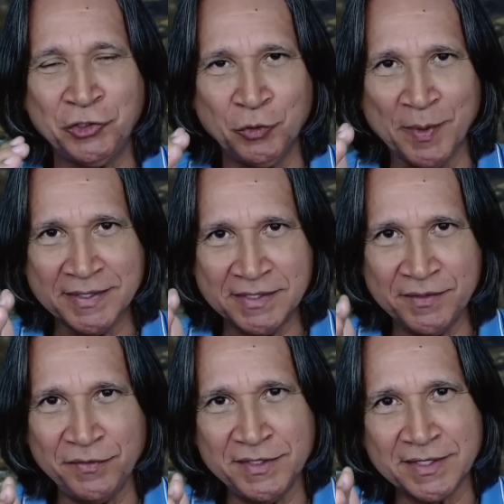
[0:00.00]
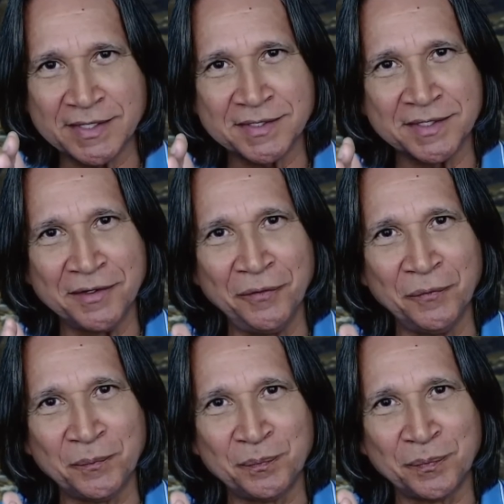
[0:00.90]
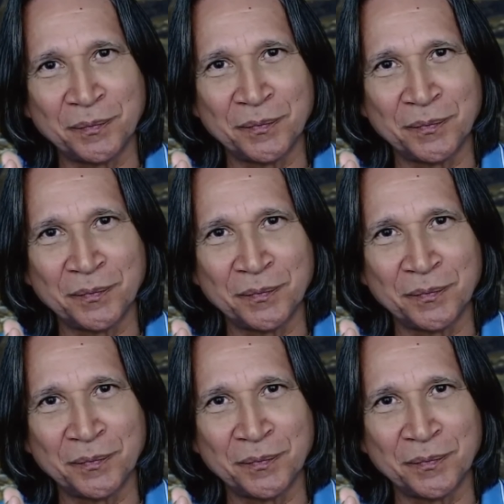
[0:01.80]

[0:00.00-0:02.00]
de uma civilização,